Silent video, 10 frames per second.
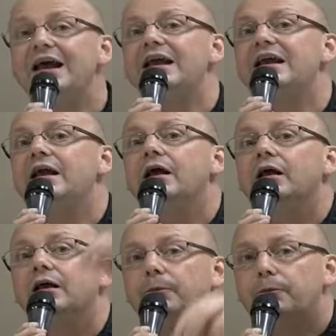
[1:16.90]
Et
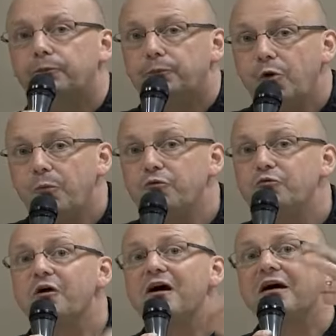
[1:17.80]
pour
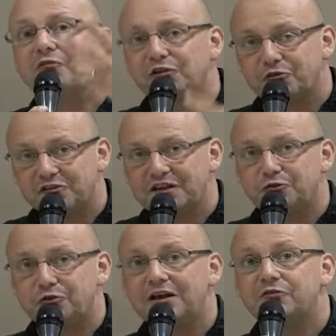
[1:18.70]
pouvoir avoir ce
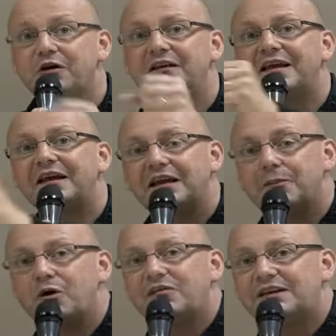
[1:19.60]
statut-là, il faut un
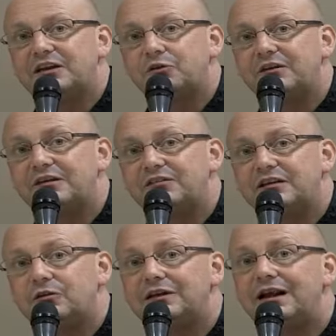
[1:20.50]
agrément avec les
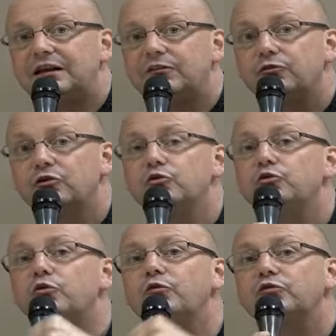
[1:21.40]
collectivités locales qui vous donne
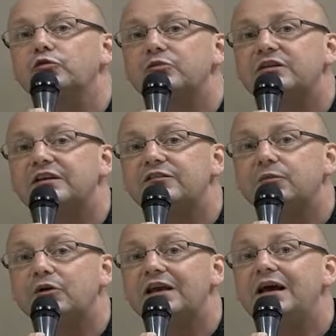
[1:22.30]
une convention d'objectifs et
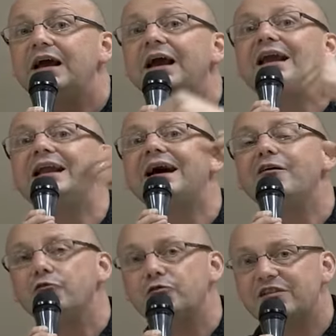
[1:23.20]
de moyens. Et
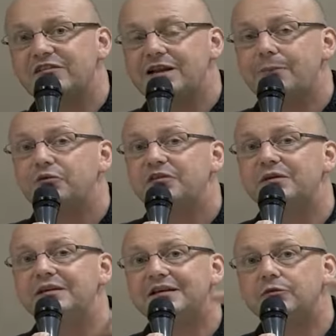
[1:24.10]
là, vous avez la
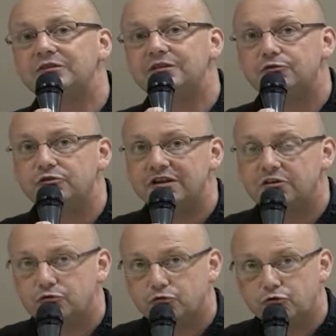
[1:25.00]
possibilité de diffuser
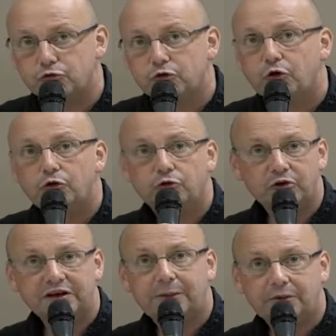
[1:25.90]
sur le
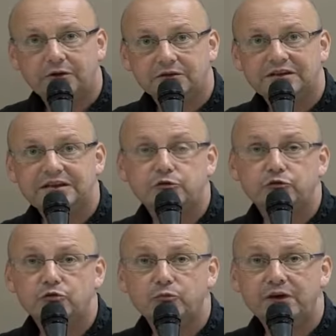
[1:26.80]
câble, qui est le
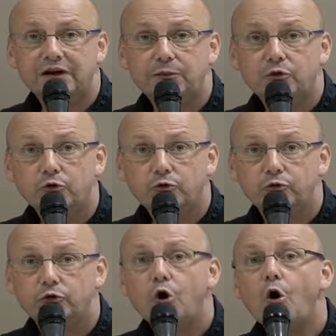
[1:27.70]
seul élément
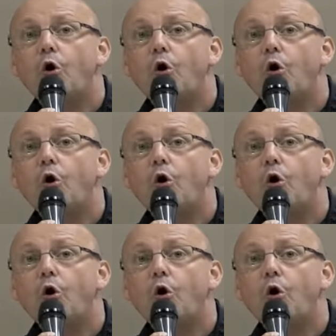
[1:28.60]
reconnu.